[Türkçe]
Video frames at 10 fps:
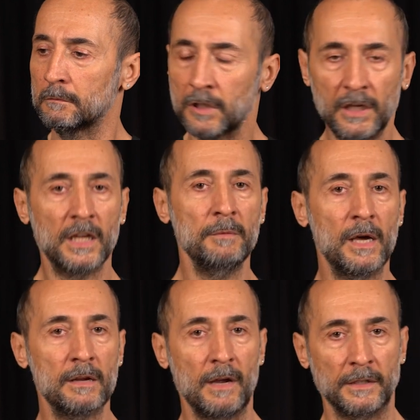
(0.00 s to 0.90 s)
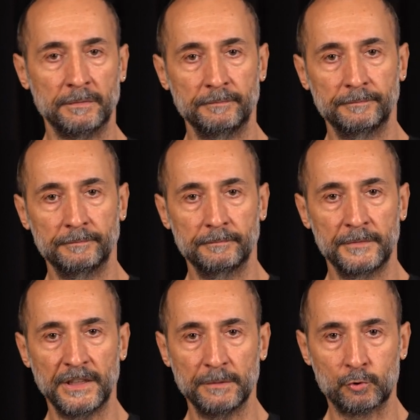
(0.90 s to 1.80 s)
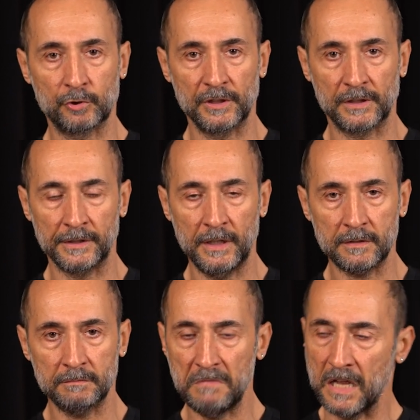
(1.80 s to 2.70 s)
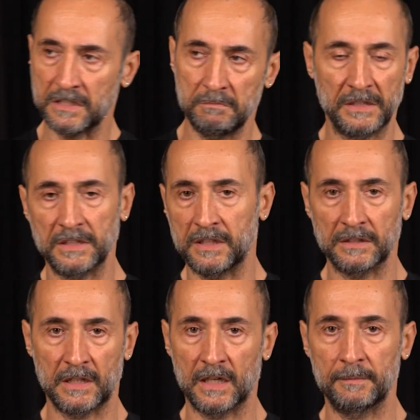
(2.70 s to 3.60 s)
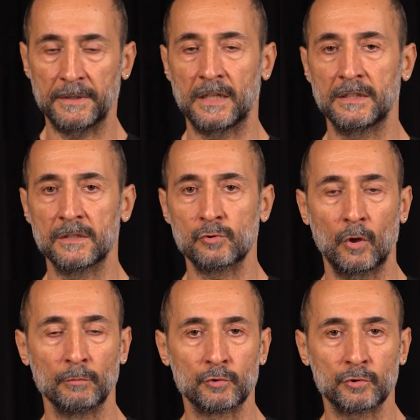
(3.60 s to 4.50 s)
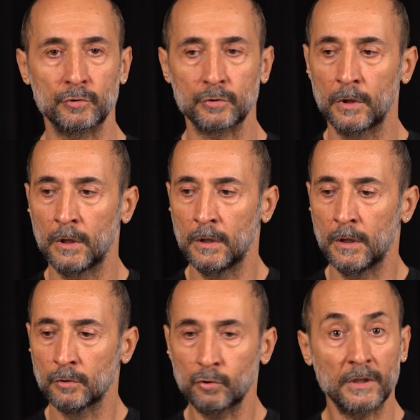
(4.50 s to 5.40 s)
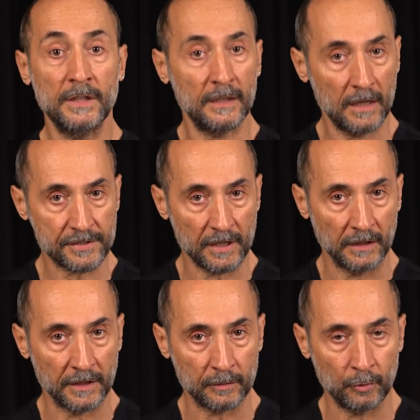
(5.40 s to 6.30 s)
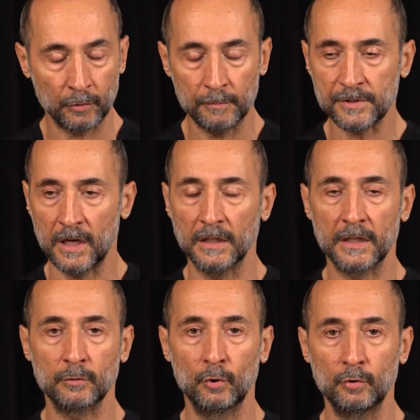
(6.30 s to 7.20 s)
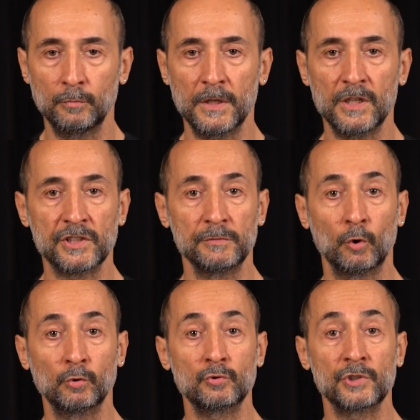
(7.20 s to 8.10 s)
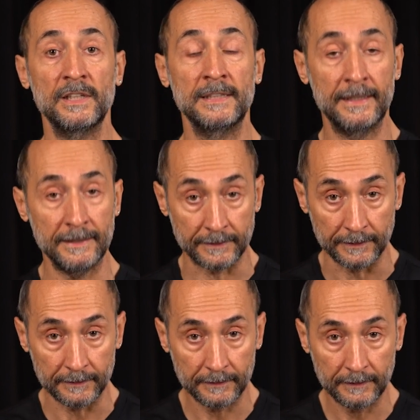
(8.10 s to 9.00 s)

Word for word: Kariyerime ara verdim. 7,5 yıl kadar. Belki medyadan takip edenleriniz olmuştur. Sonra tekrar sahalara döndüm. Sahalara döndüğümde yaşım oldukça ileriydi.